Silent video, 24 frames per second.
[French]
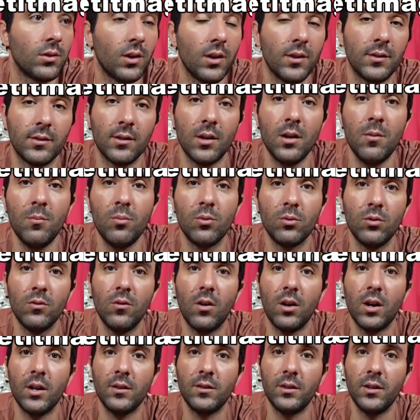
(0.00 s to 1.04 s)
très simple,
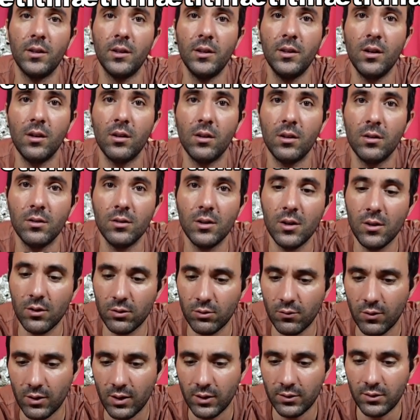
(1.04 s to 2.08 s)
devant la télé,
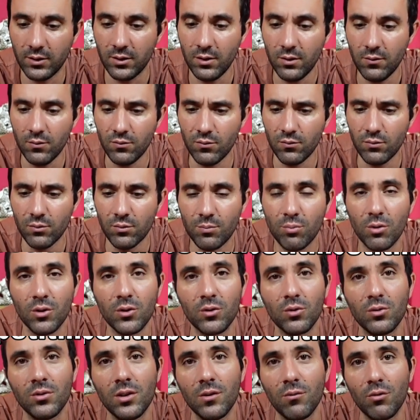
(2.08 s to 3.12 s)
devant la télé, vous
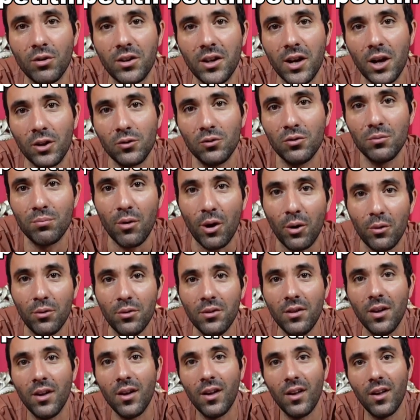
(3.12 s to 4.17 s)
poinçonnez vos cartes une par
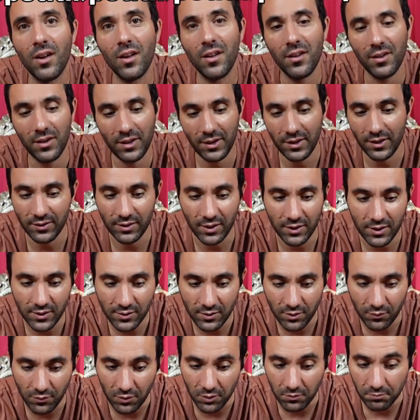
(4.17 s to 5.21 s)
une, et ça y est,
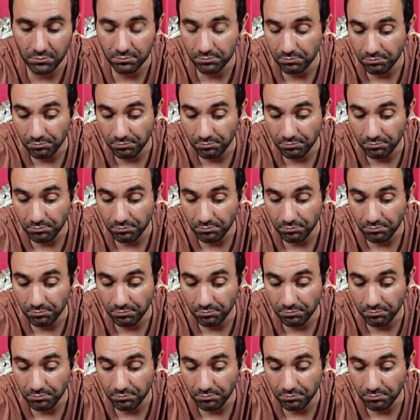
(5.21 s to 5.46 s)
c'est fait.